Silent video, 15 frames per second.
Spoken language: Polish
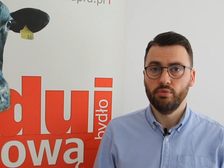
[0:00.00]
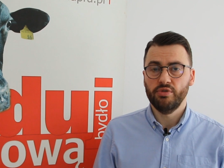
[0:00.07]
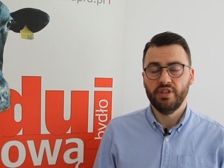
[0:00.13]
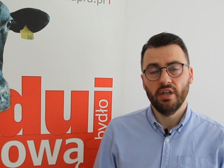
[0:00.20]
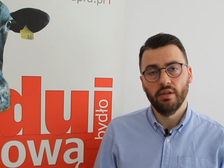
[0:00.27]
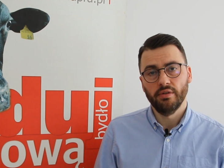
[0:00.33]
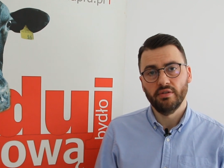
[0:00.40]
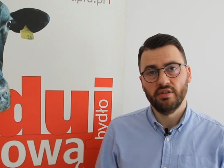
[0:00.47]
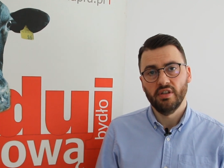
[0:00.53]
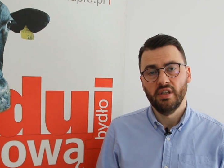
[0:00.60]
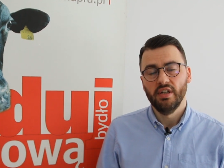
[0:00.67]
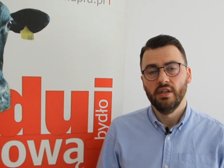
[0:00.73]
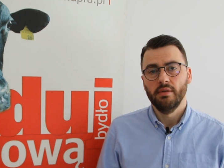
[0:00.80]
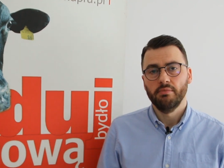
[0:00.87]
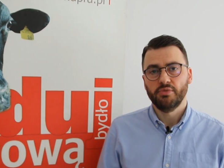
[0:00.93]
u cieląt
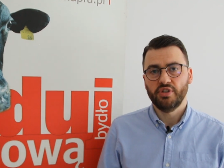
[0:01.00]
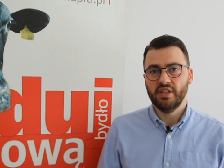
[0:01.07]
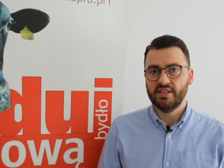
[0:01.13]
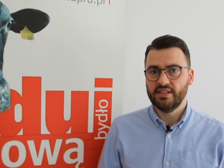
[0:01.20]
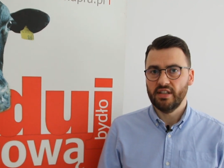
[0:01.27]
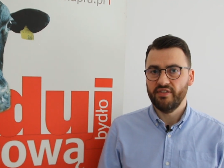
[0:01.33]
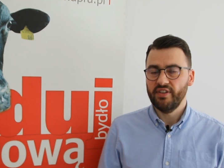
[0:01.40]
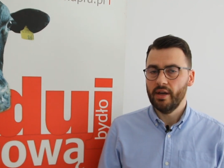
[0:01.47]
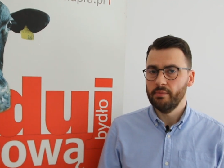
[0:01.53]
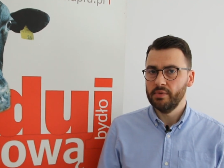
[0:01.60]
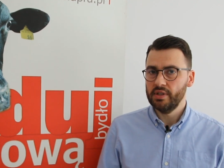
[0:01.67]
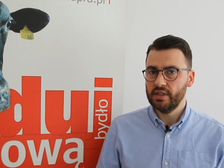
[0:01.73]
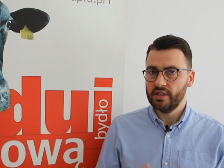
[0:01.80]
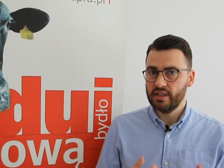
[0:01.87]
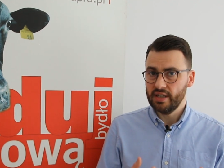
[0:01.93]

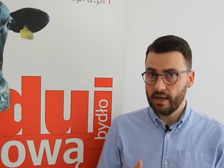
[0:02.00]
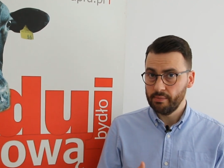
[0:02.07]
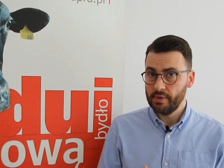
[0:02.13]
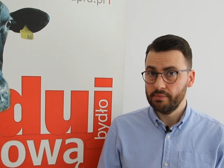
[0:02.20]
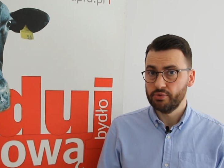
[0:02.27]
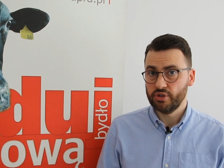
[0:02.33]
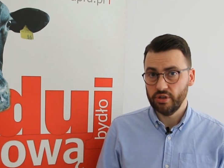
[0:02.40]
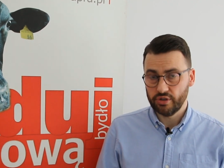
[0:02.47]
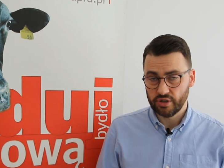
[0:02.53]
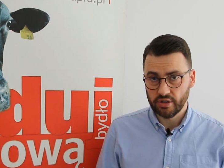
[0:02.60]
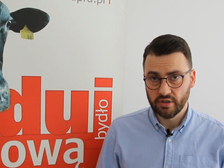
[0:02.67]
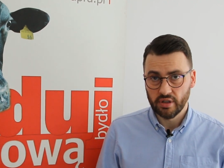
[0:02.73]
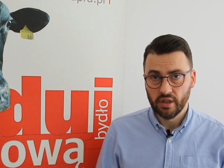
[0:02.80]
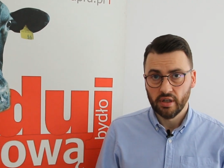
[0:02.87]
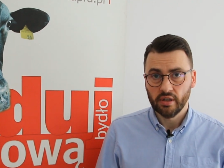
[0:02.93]
przedstawiamy gamę
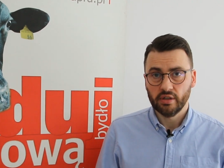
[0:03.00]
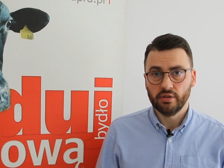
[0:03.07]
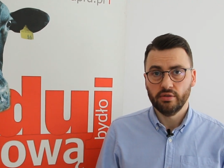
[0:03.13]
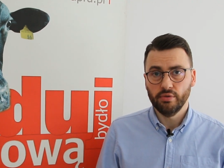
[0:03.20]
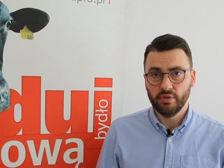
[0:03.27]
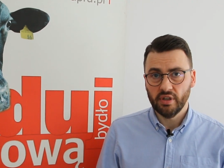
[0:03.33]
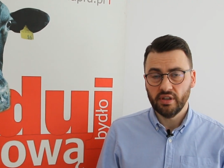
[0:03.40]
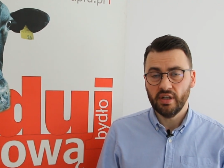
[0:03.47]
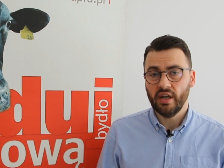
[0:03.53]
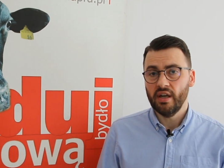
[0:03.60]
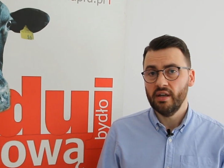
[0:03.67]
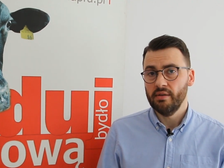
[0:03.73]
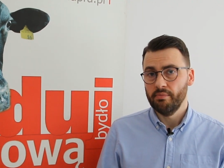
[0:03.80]
przyczyn, które je